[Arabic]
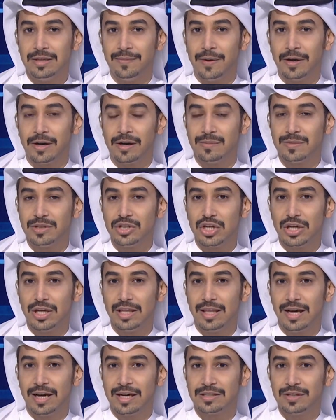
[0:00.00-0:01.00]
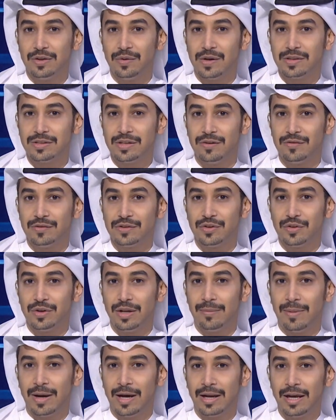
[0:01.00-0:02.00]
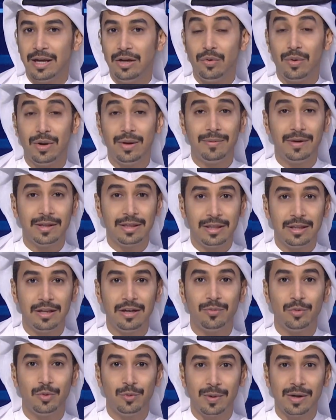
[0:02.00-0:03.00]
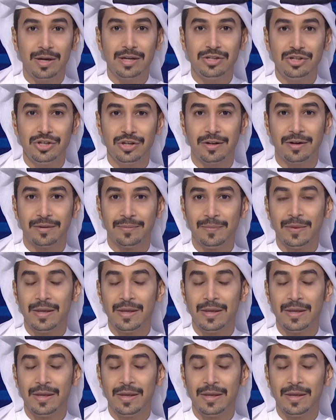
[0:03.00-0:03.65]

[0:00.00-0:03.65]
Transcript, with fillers: برامج إذاعة وتلفزيون البحرين والبث المباشر